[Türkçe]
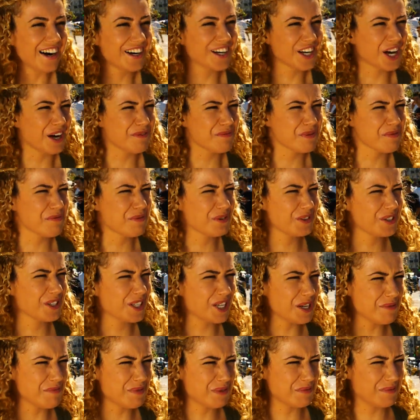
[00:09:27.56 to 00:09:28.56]
arayan bir
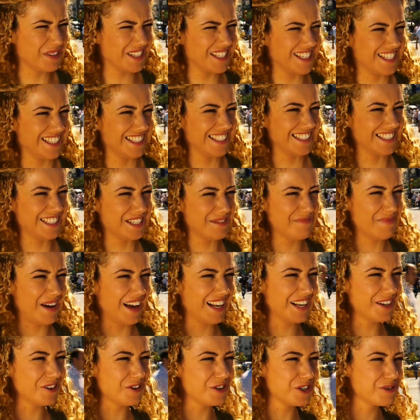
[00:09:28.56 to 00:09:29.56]
müzik yapımcısıydı.
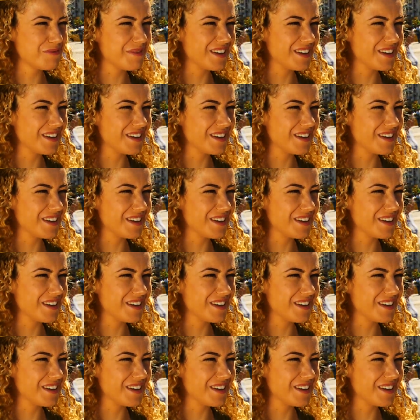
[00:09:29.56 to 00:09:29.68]
Benle